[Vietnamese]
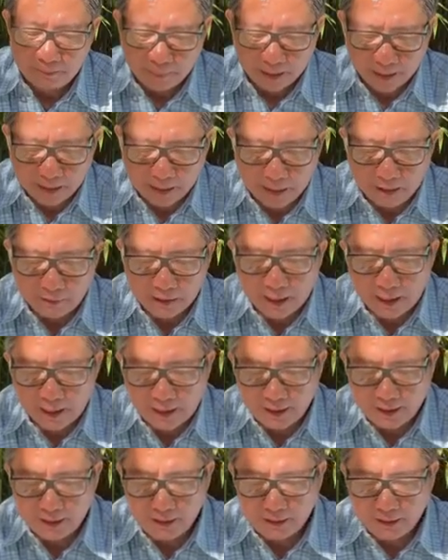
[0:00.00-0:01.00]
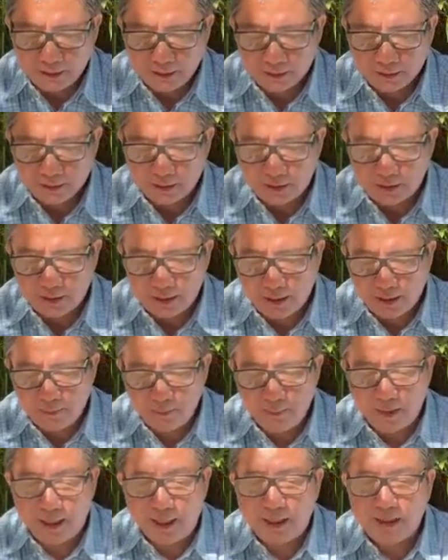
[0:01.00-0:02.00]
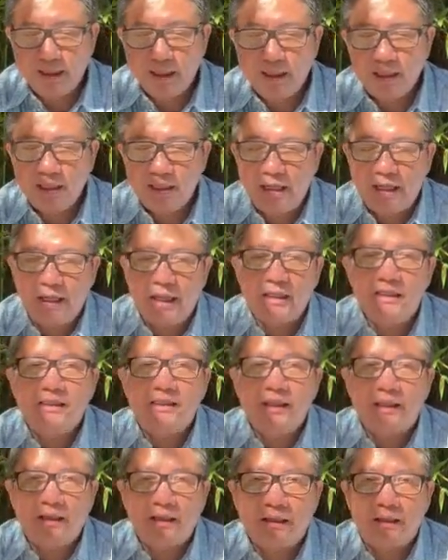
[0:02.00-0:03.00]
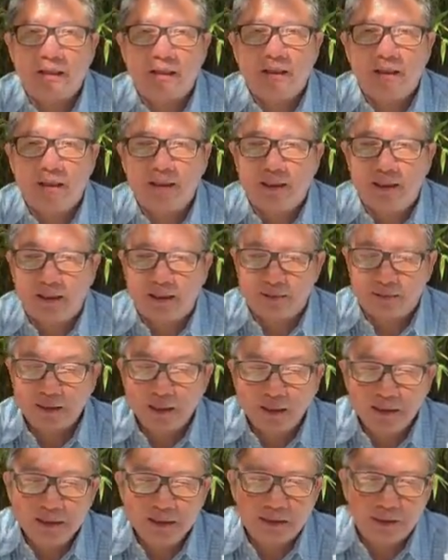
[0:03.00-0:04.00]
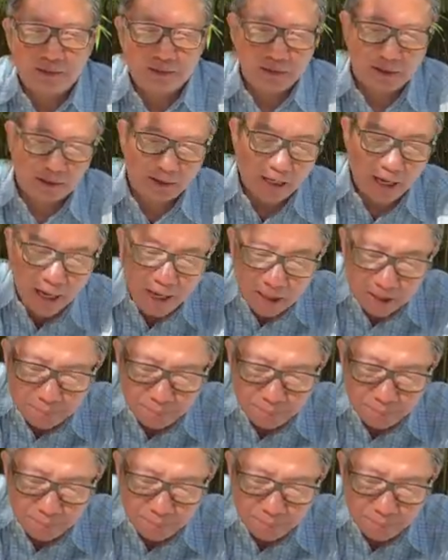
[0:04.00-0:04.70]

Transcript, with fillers: mặc áo đời để mà đi uh, truyền uh, tin cho thượng đế